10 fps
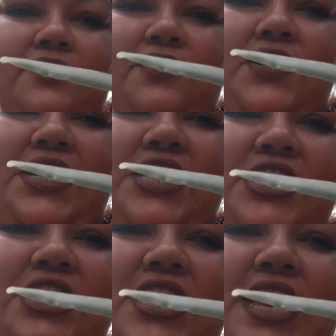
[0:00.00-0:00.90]
Olha
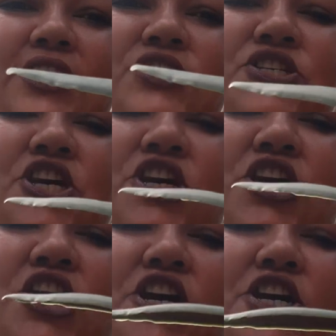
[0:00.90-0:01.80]
que
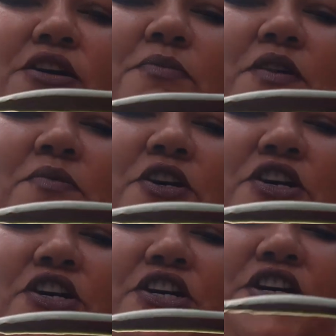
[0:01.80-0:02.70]
gachinha,
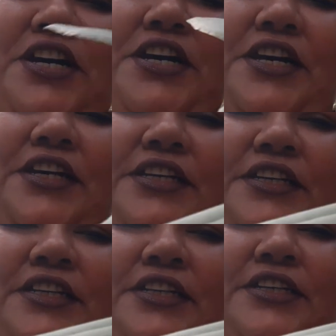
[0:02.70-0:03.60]
mamãe.
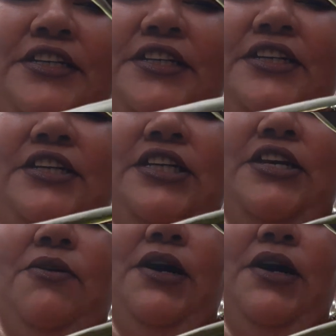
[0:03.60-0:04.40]
Que eu